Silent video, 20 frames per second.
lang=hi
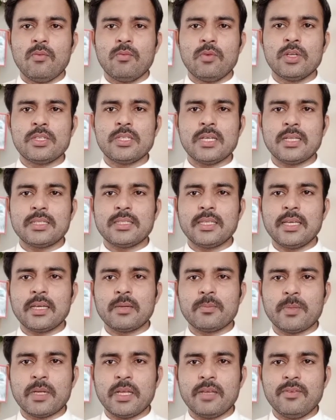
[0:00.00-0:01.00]
वो जाते हैं
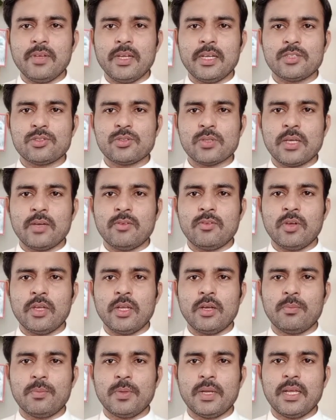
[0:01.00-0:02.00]
प्राइवेट जो है वो
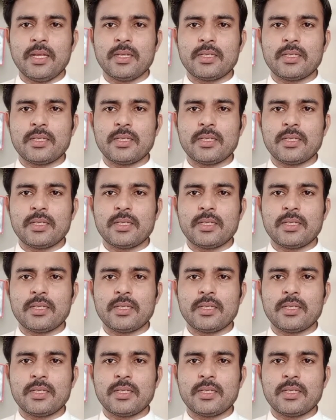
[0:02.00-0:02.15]
एरोप्लेन